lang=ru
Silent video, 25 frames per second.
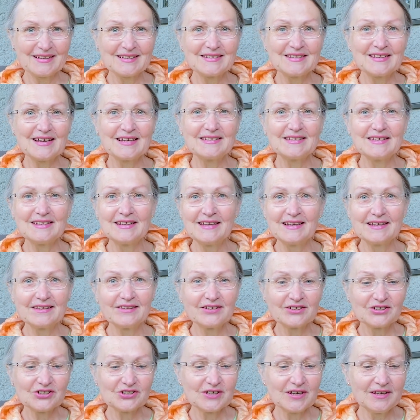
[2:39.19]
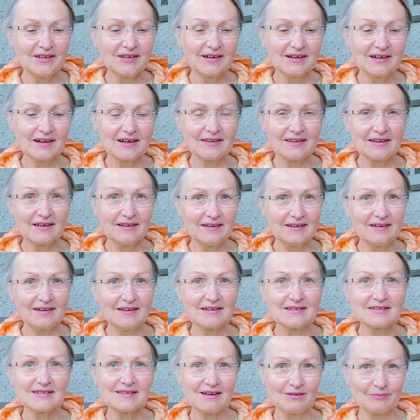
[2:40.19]
Кстати, для отношений карта
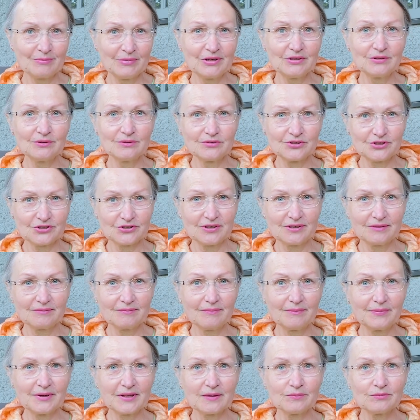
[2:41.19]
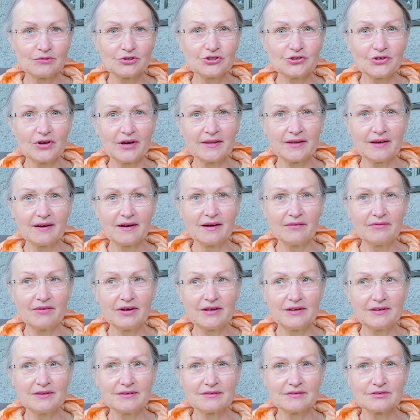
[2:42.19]
Лилия самая лучшая, потому что она
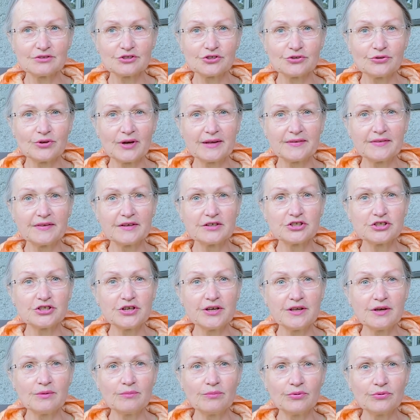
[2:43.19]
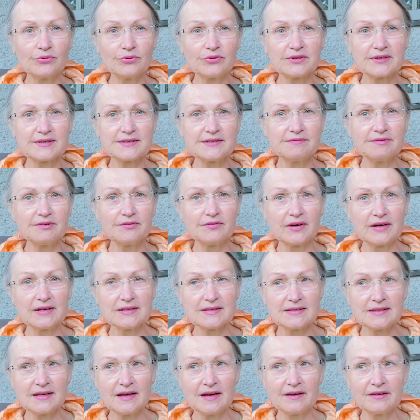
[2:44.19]
говорит, что отношения будут
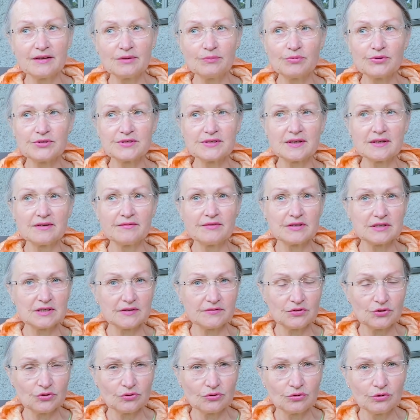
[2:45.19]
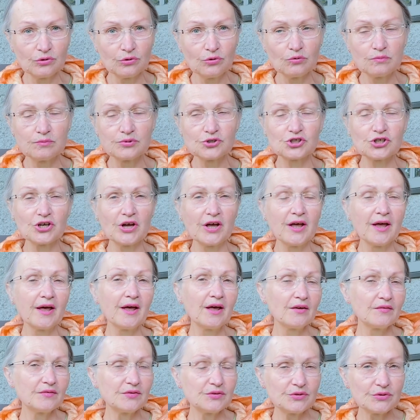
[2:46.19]
развиваться, они будут становиться все глубже,
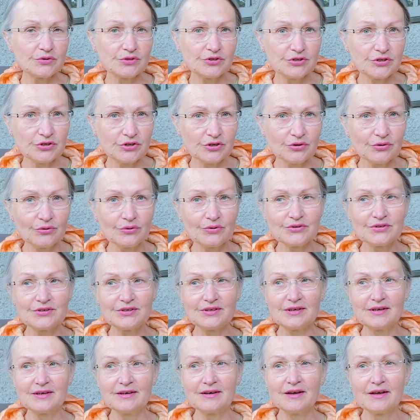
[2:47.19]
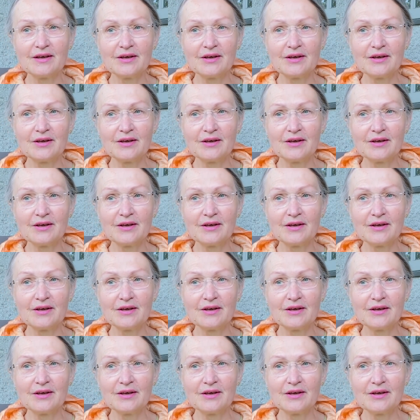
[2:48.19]
все серьезнее,